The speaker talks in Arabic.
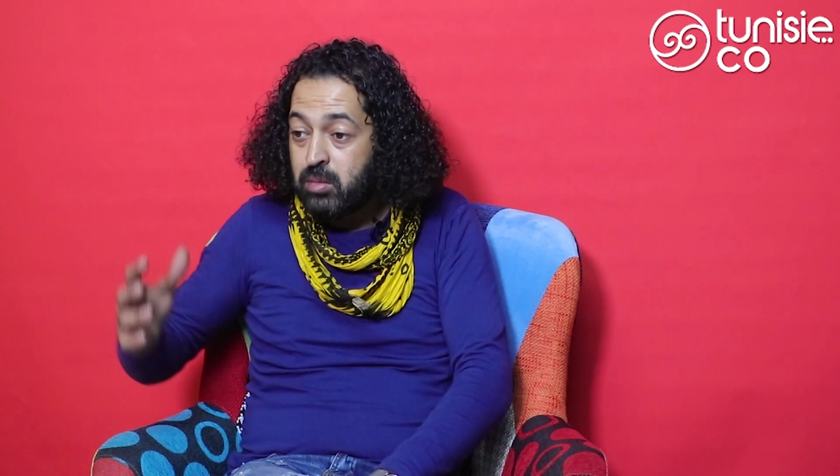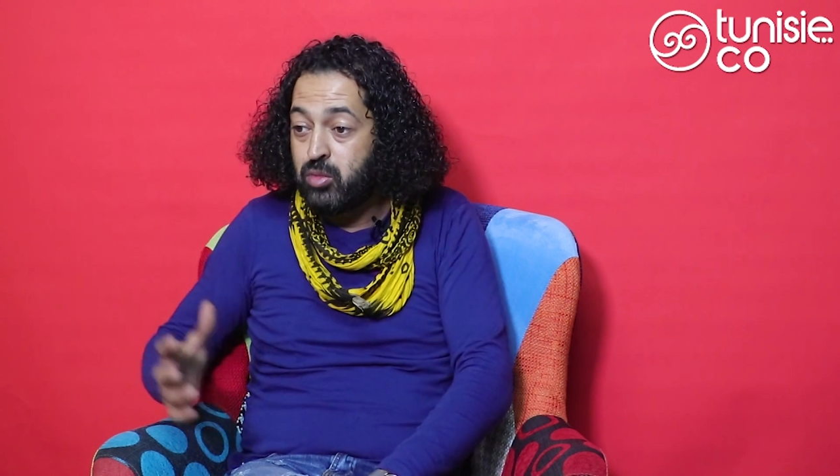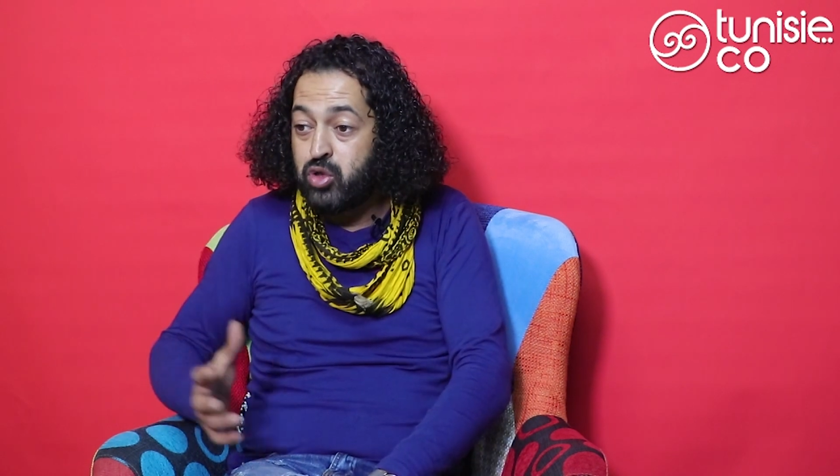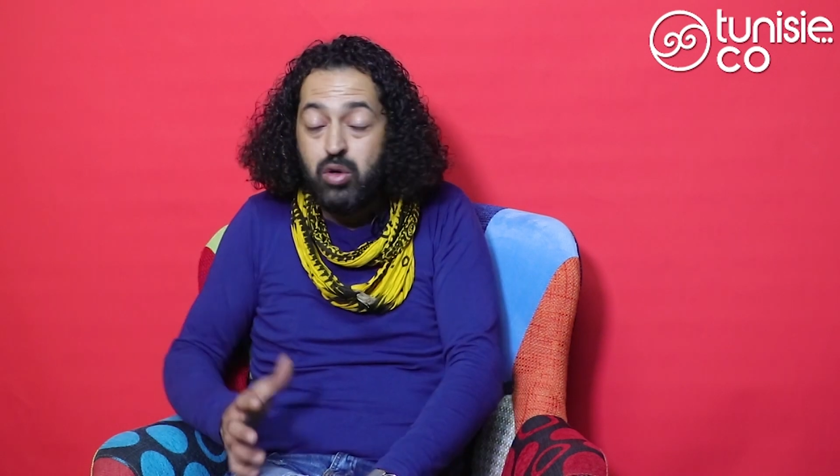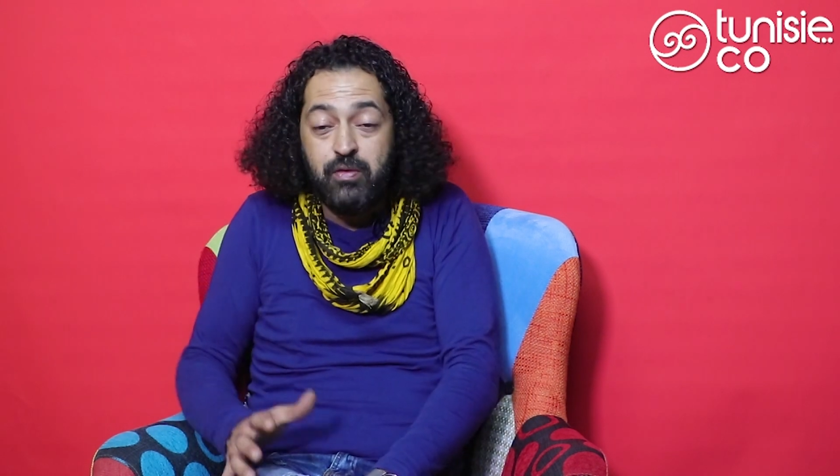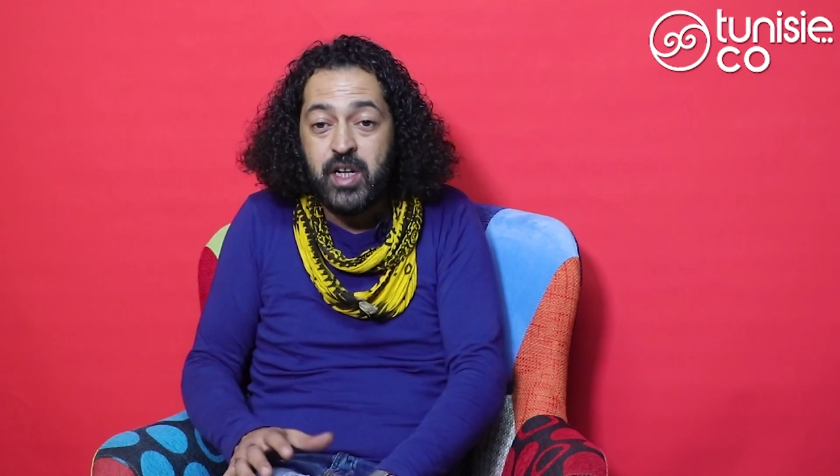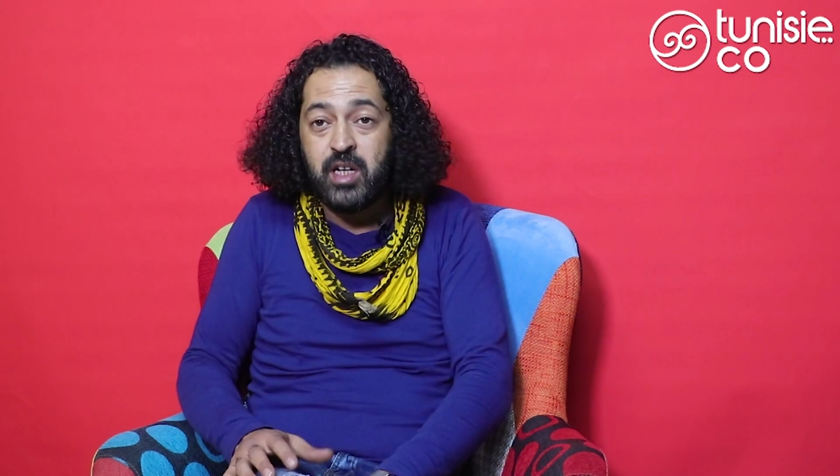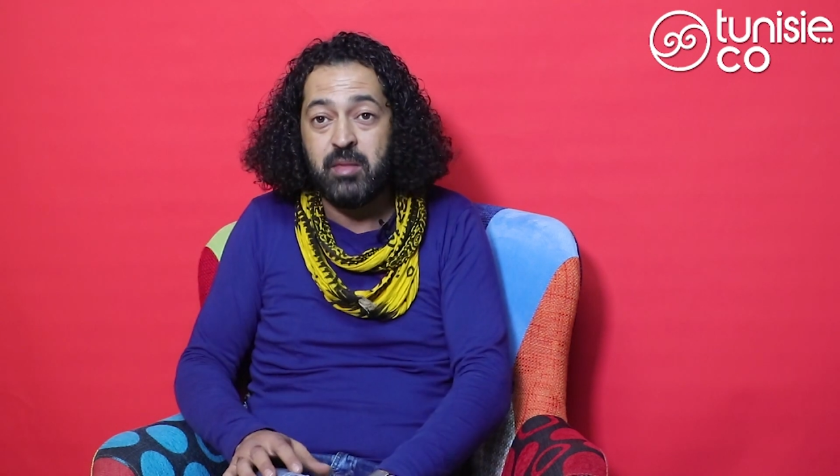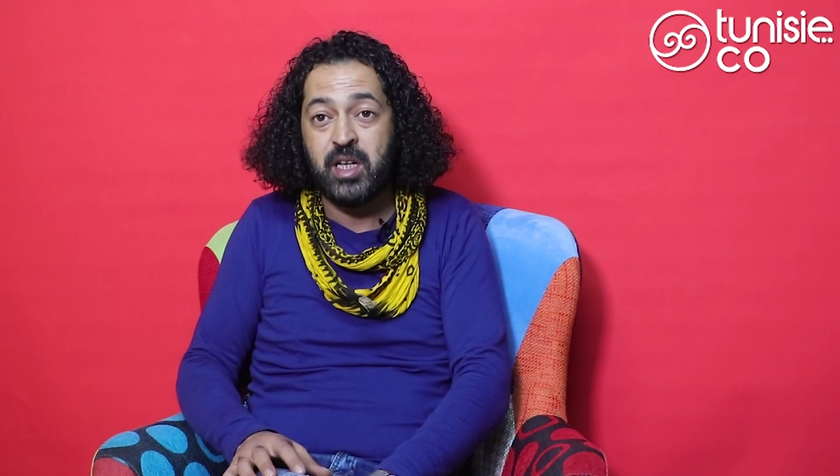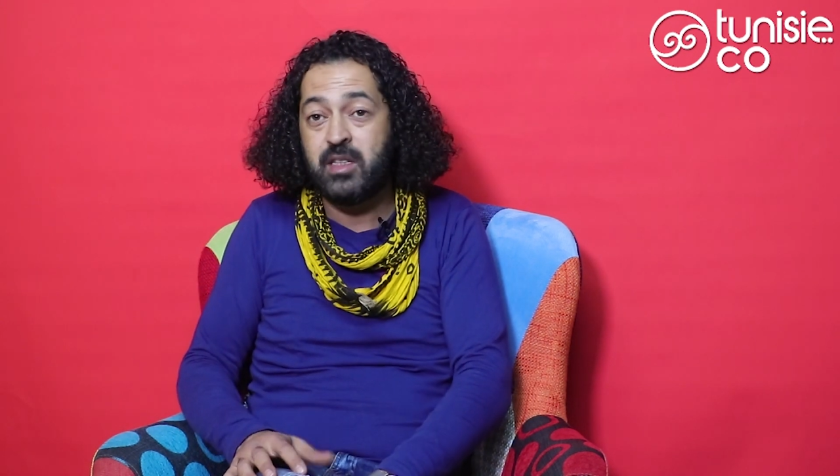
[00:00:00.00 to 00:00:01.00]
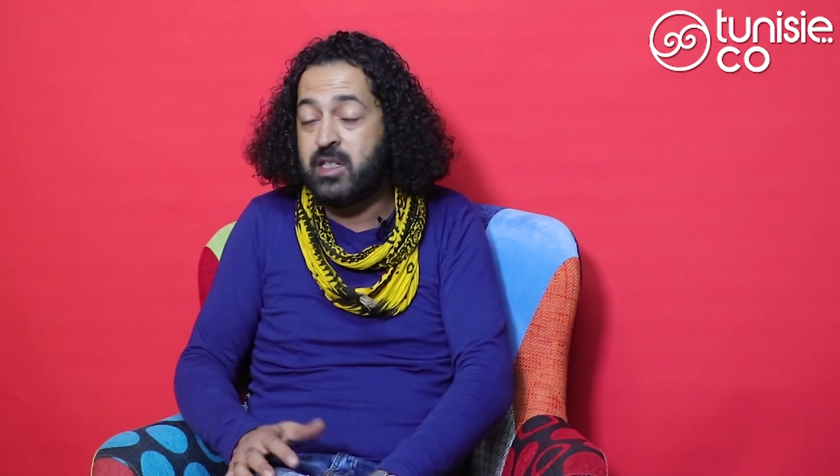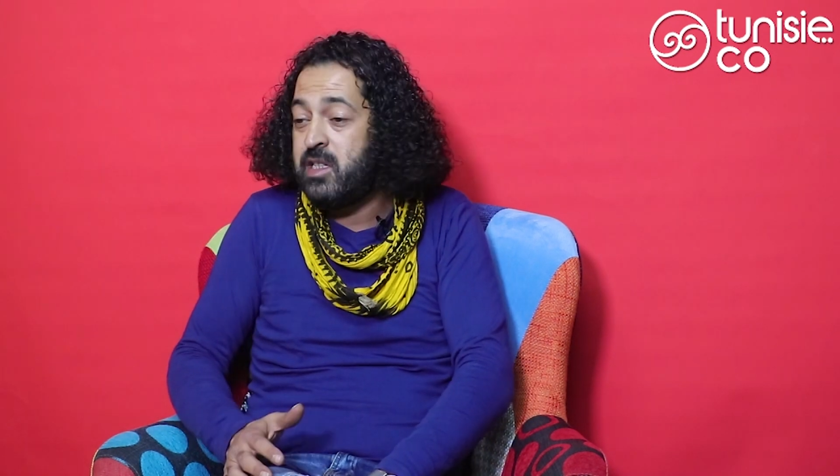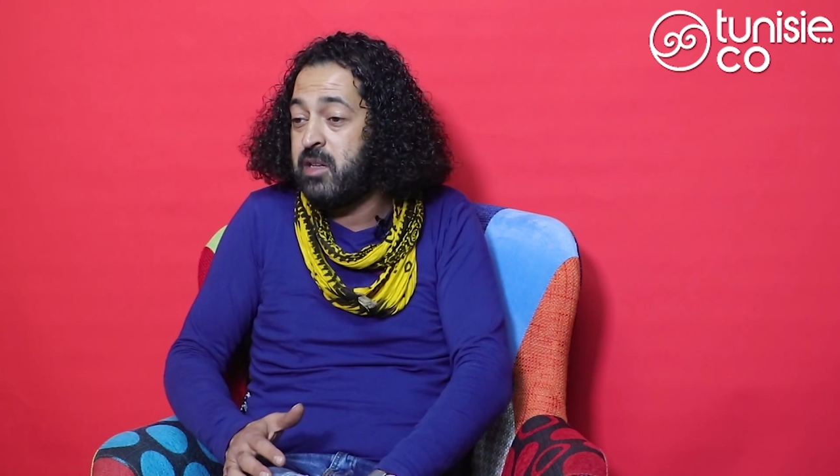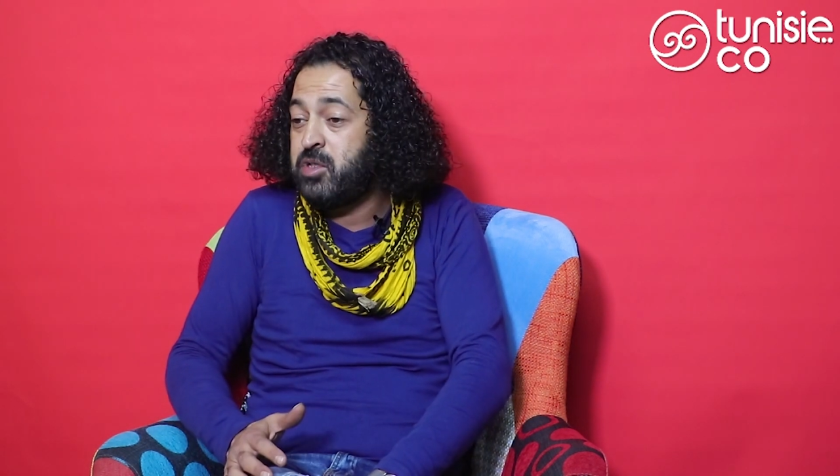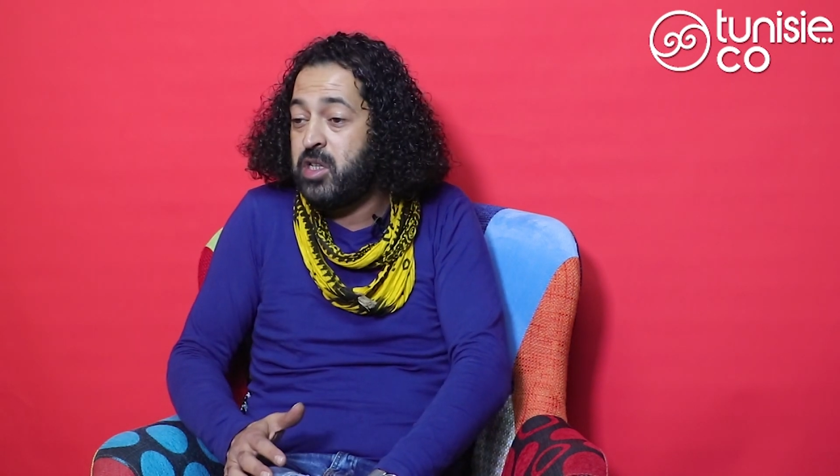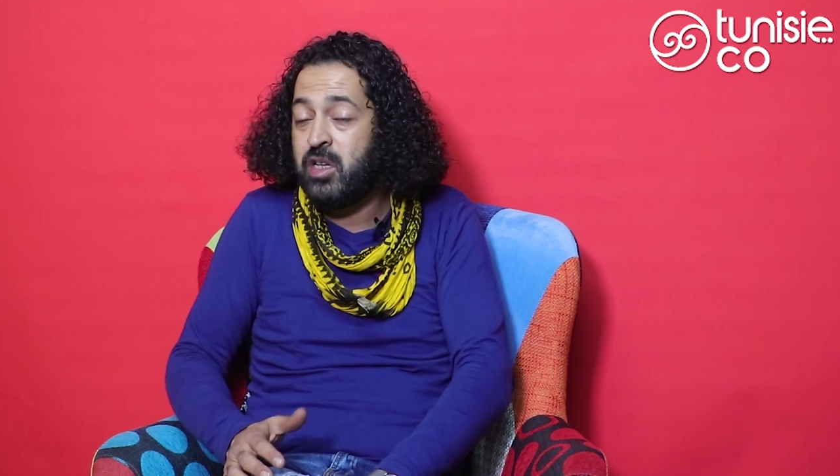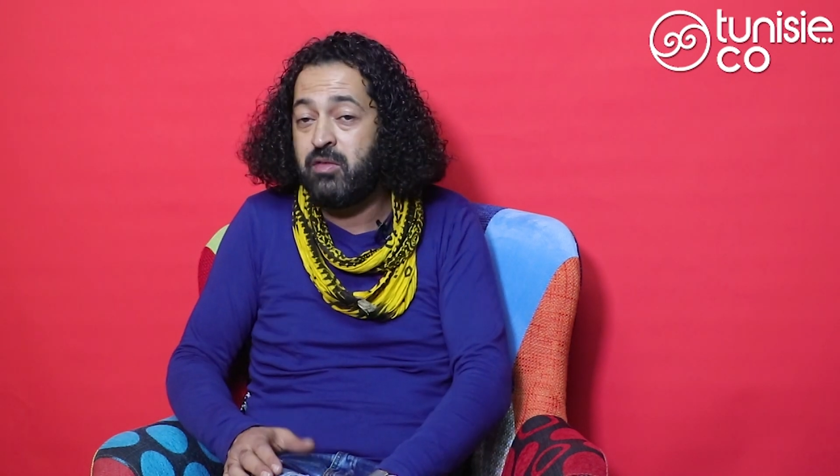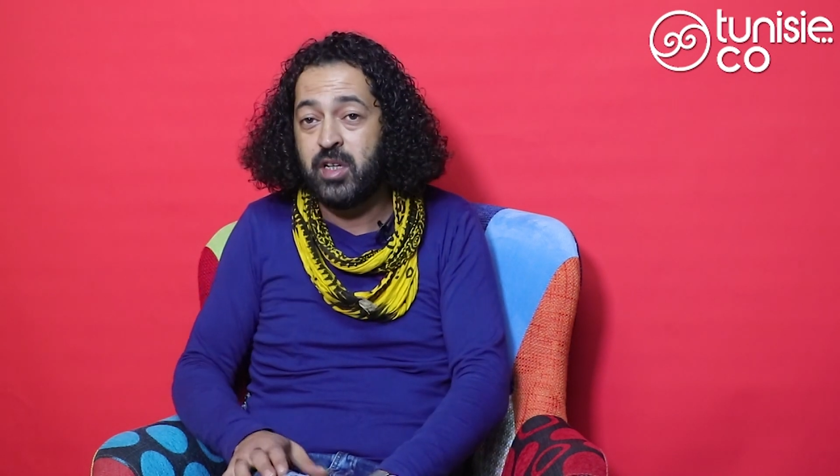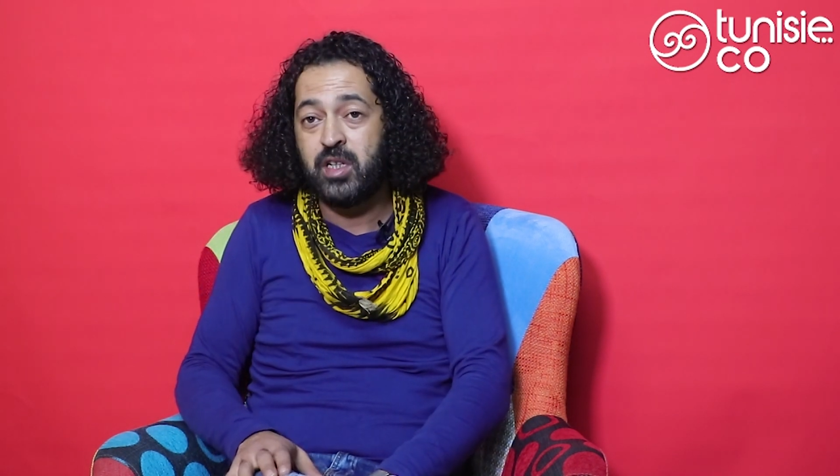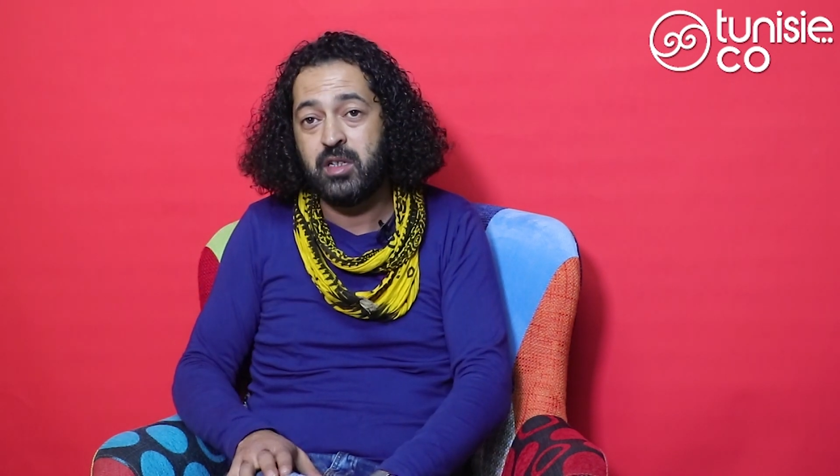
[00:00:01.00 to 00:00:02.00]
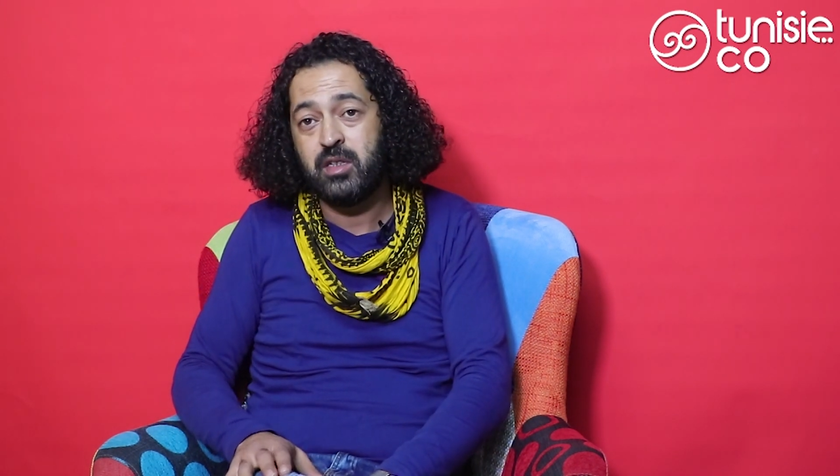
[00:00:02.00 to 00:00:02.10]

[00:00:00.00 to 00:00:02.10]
مش هو الفن التسليه مش هي الفن